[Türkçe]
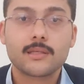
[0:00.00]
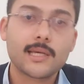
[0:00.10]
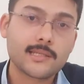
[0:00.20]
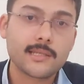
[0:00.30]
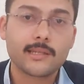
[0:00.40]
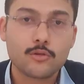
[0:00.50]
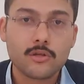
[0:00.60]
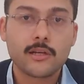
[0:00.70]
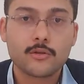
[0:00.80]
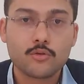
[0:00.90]
Kesinlikle
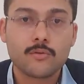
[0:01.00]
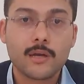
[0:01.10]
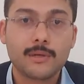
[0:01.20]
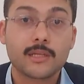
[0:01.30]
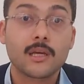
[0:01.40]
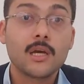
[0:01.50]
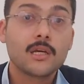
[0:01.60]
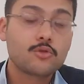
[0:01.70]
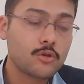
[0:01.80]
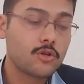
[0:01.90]
sürekli su vermedik.
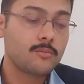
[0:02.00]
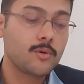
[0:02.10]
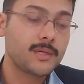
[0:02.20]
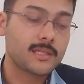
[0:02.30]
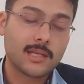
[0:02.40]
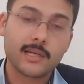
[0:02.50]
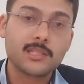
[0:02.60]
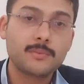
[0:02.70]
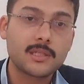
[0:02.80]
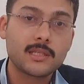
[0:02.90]
Çünkü bu bir
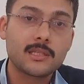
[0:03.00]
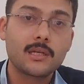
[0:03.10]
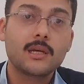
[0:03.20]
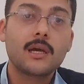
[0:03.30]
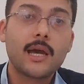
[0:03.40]
saksı bitkisi.